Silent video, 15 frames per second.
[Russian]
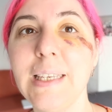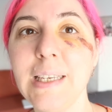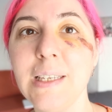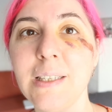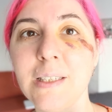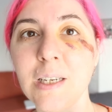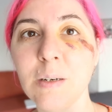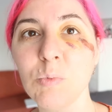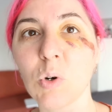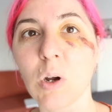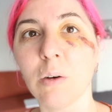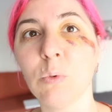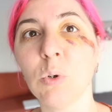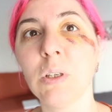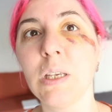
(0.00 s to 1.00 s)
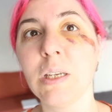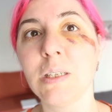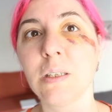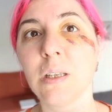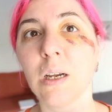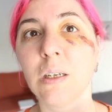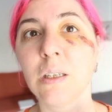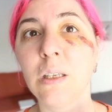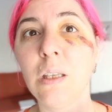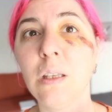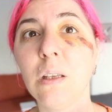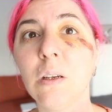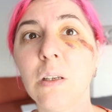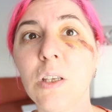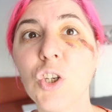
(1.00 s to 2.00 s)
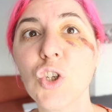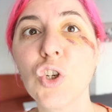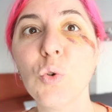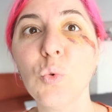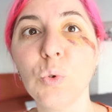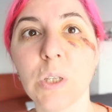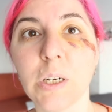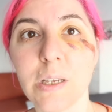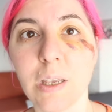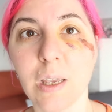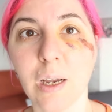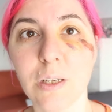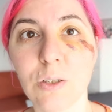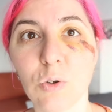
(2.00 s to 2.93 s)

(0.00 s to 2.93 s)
и тем, у кого есть э, ежеутренние